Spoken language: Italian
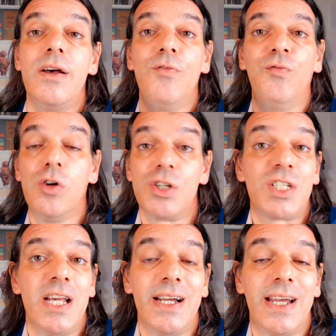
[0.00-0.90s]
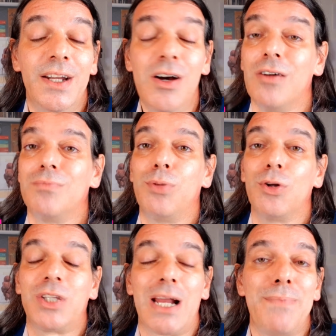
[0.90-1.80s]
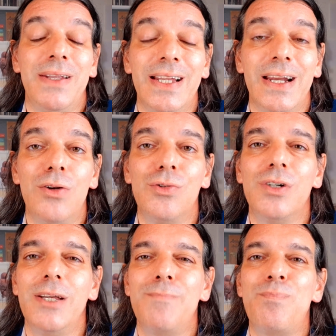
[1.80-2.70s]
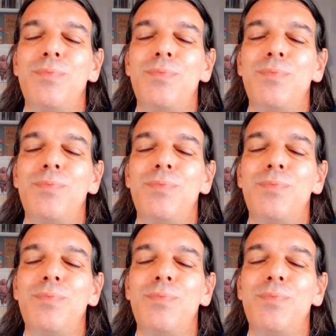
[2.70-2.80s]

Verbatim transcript: forse anche no, potrebbe dire lui,